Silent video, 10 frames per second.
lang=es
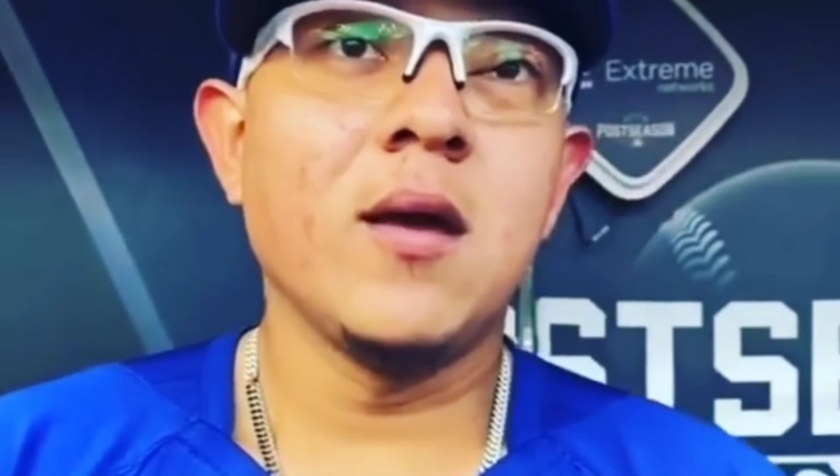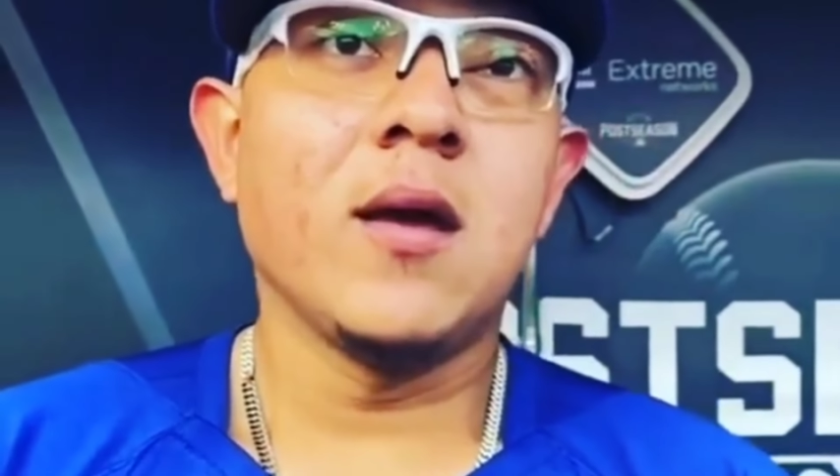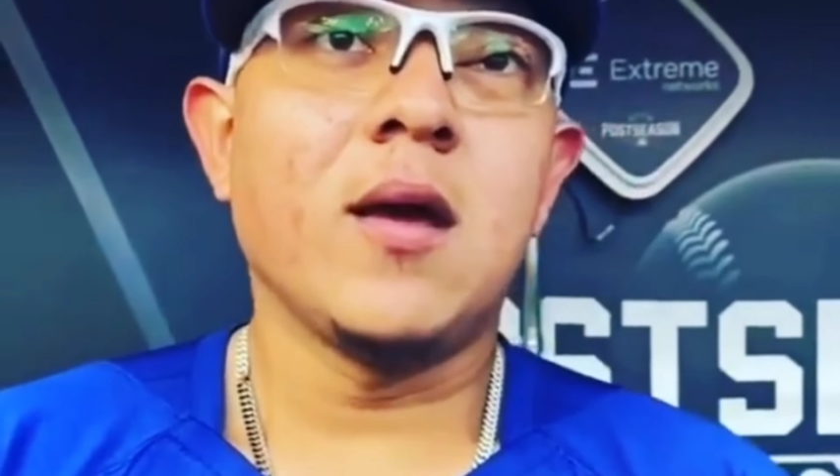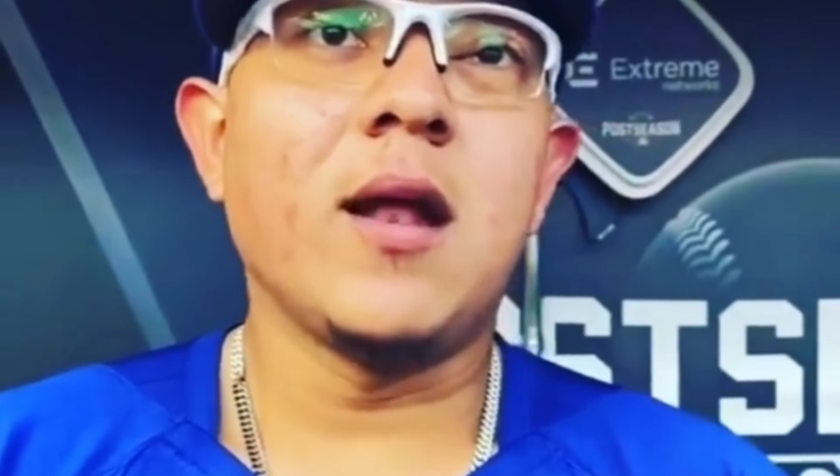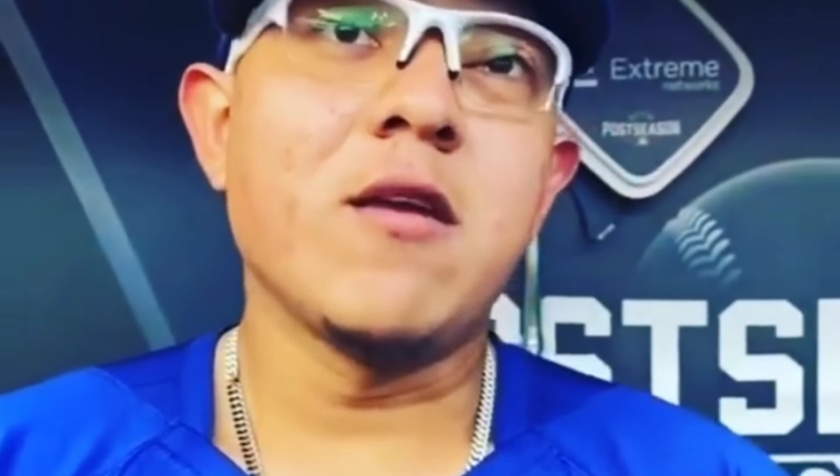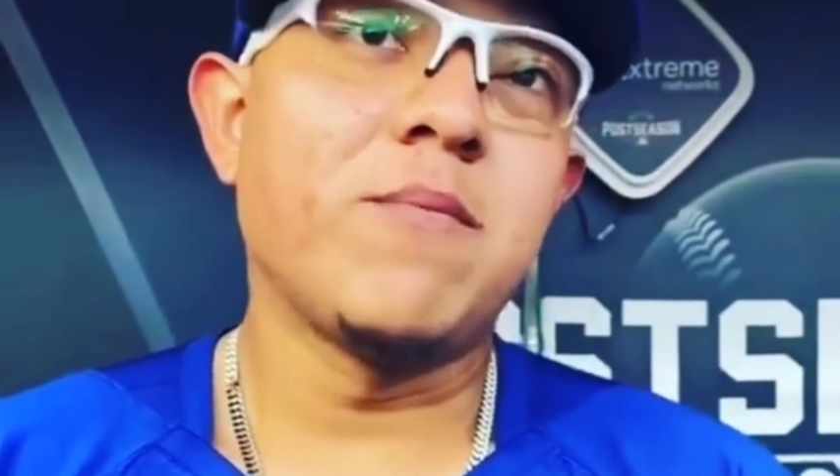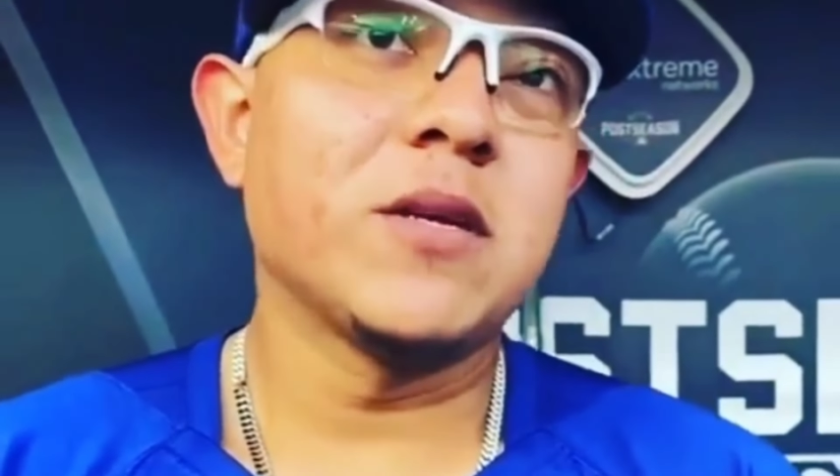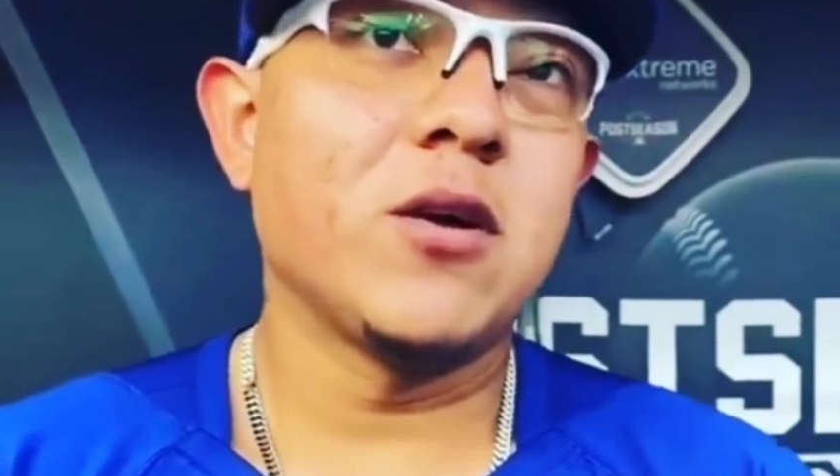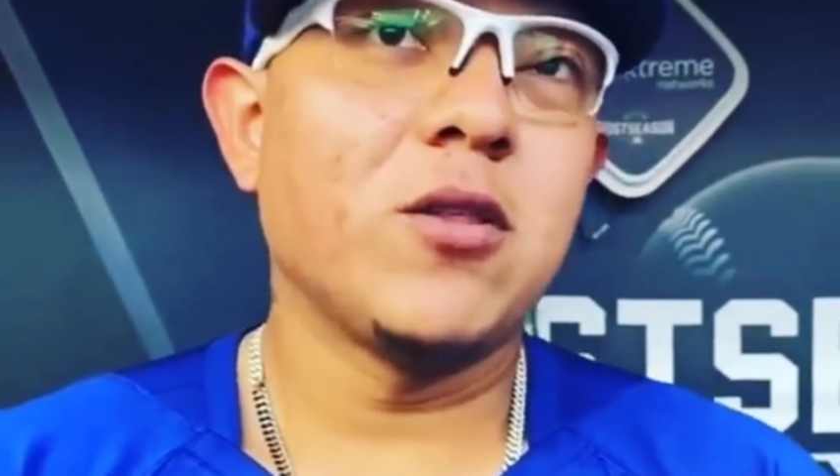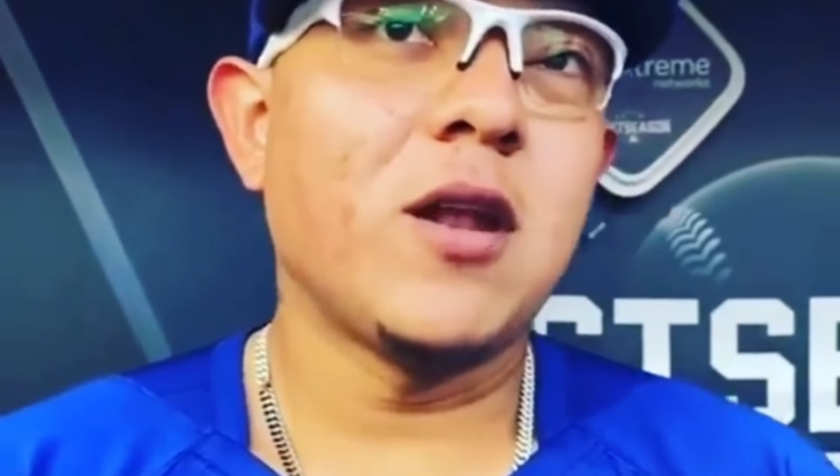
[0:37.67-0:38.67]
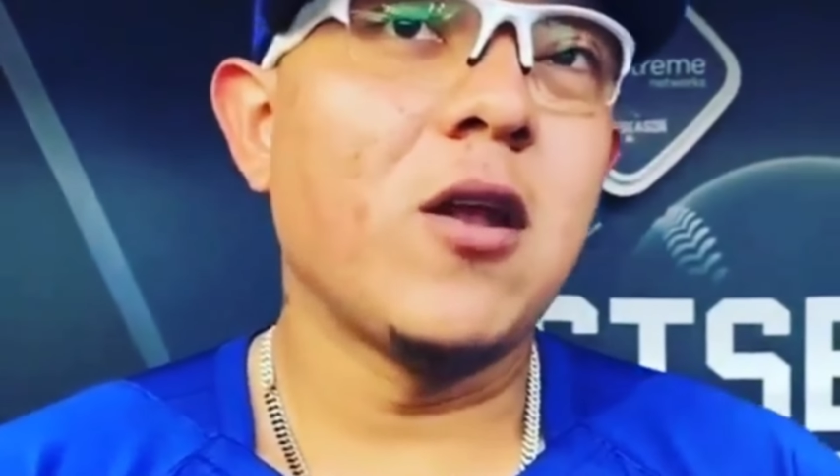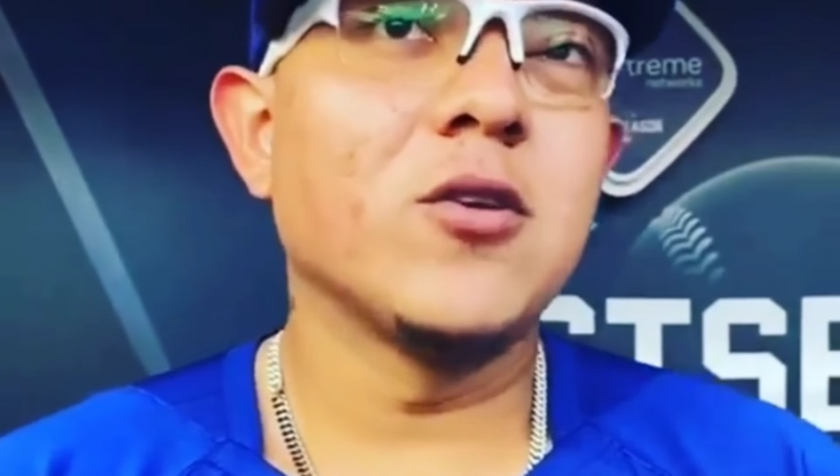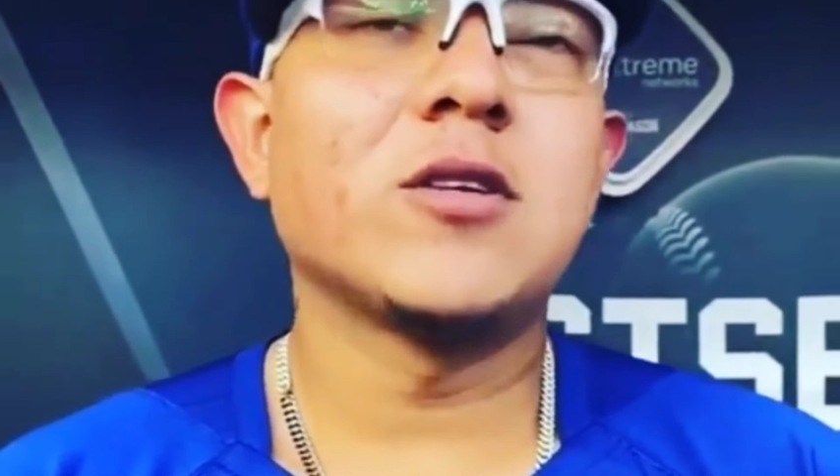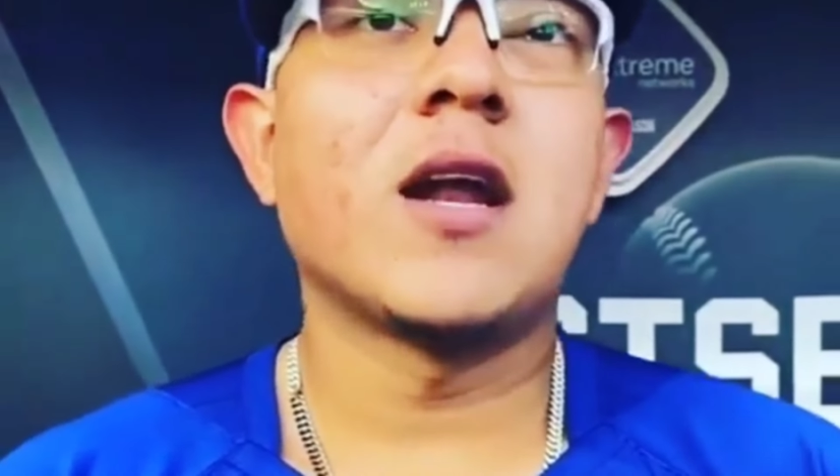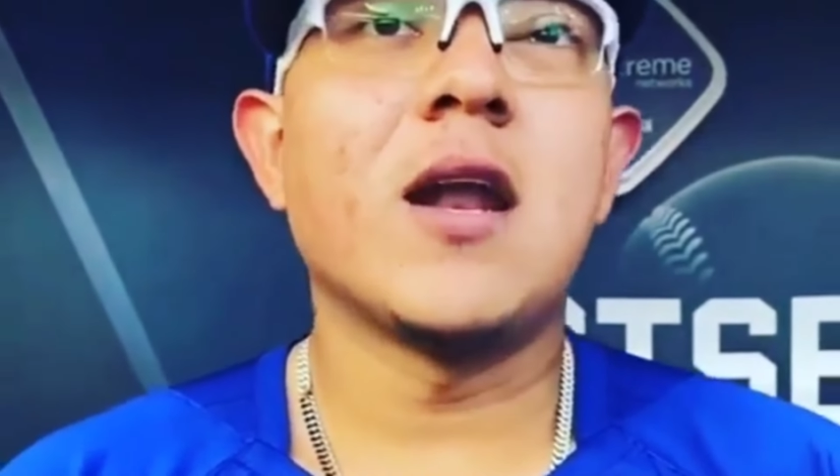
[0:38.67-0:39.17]
El ex
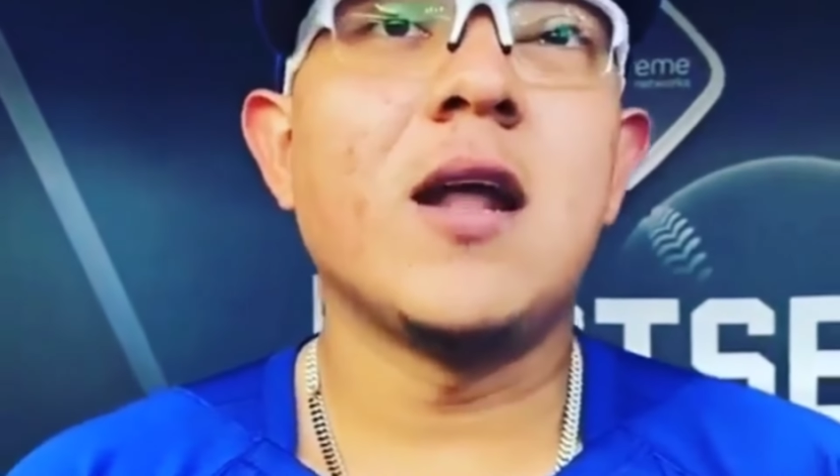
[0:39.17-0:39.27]
lanzador de